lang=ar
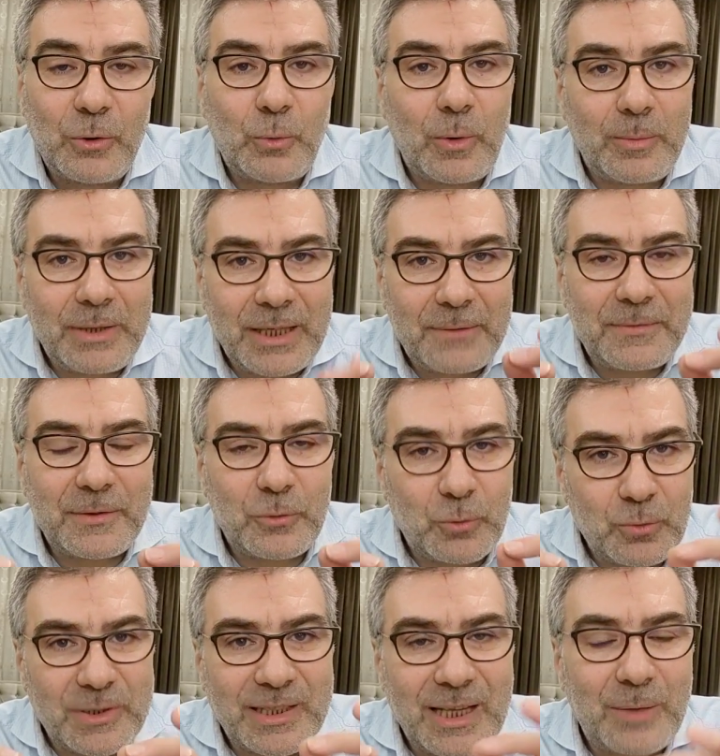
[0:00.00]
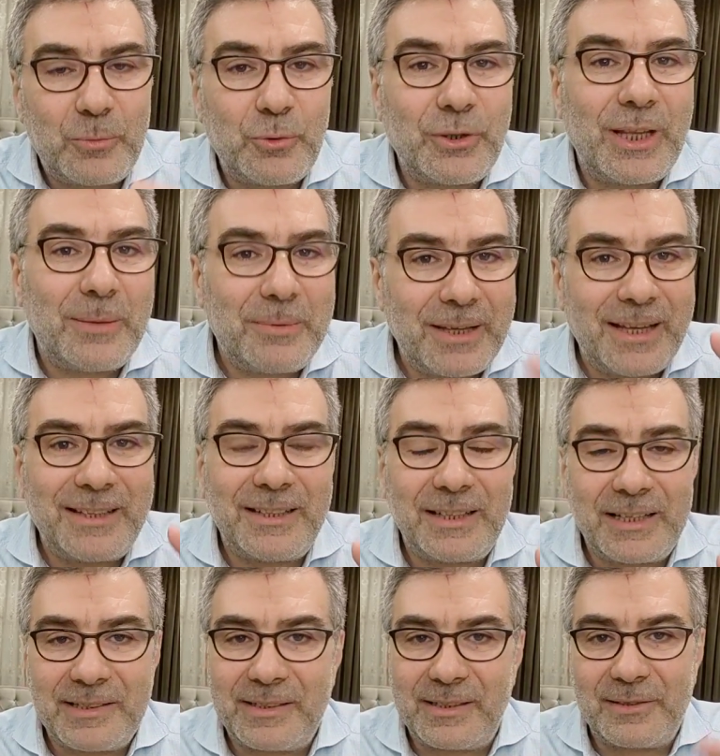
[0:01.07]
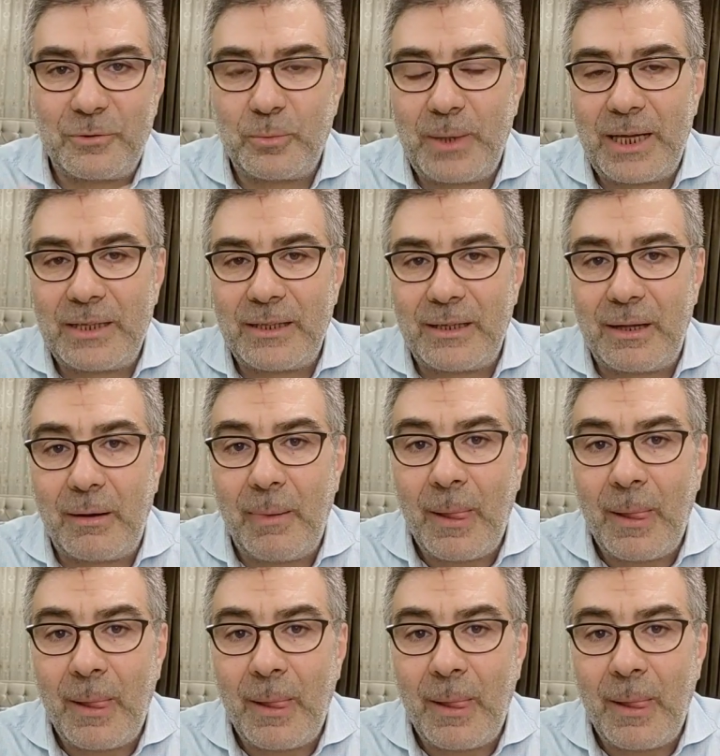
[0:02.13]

وبنفس نسخة مطابقة للأصل سبحان الله